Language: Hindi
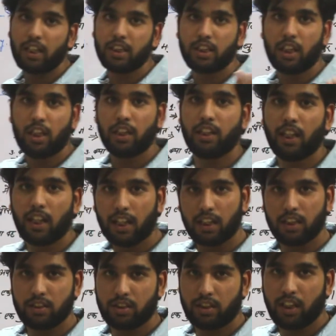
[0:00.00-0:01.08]
आता है क्या
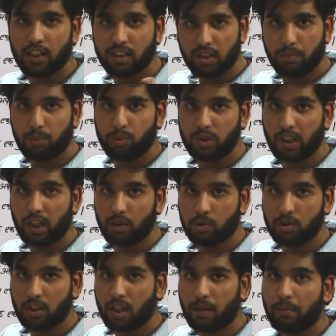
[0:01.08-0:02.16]
क्या से पूछता है
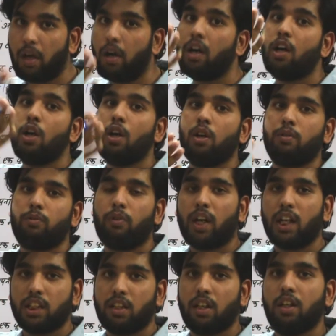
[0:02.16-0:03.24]
क्वेश्चन आपका
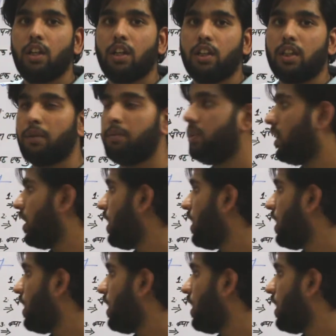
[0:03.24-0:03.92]
वाट या फिर